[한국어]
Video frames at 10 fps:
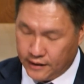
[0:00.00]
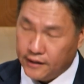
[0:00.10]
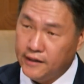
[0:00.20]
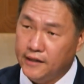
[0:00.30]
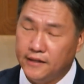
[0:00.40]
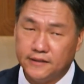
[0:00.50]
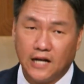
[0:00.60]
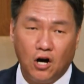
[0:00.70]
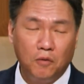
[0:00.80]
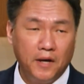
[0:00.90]
이
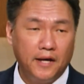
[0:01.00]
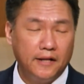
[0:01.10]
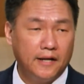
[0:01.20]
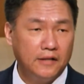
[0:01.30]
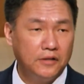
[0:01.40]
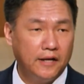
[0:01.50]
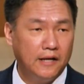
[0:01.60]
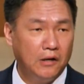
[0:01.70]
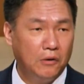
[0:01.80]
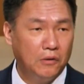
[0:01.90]
싸움에 해당하는
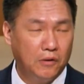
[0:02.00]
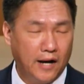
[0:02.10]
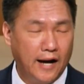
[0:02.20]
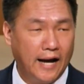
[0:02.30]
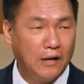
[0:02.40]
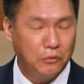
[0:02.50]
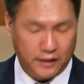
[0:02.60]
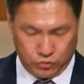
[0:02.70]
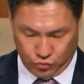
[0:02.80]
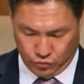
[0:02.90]
헬라어
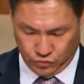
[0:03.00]
아고나주,